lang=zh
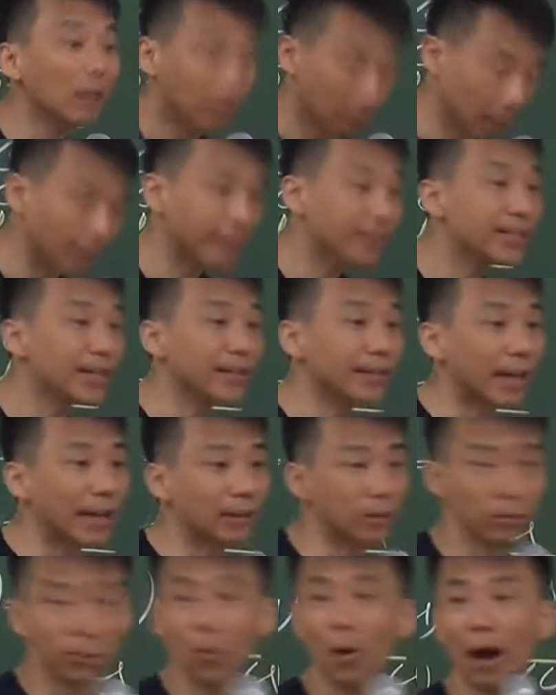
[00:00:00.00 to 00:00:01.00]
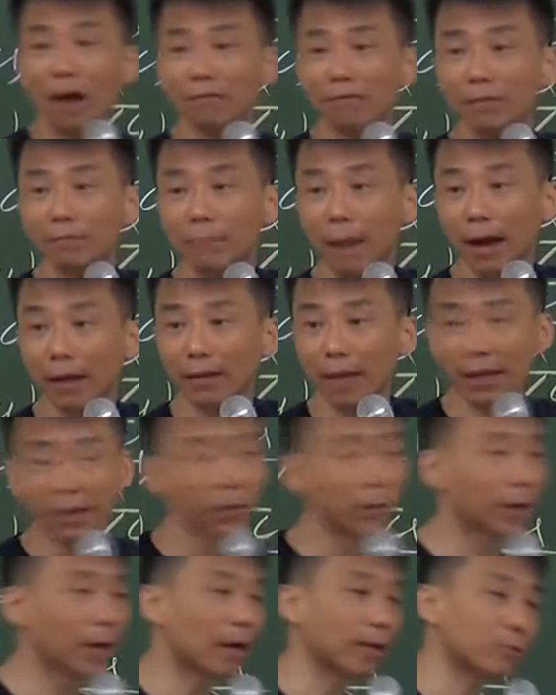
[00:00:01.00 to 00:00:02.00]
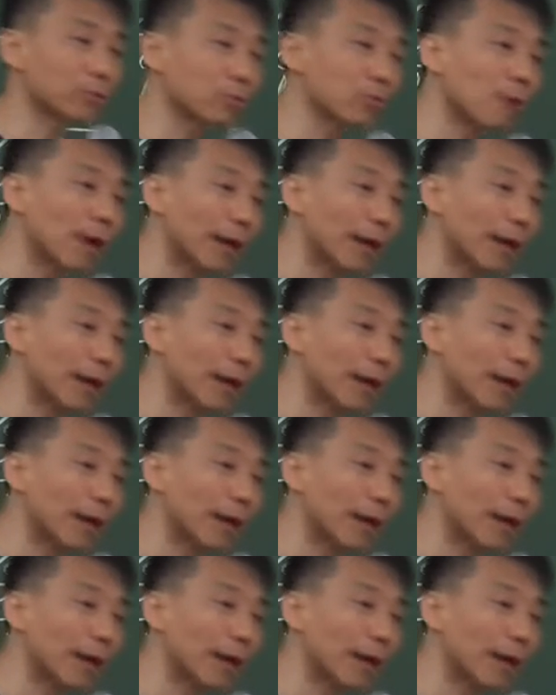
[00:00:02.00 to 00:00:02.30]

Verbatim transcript: 很简单，你去划分嘛。他一定会考粗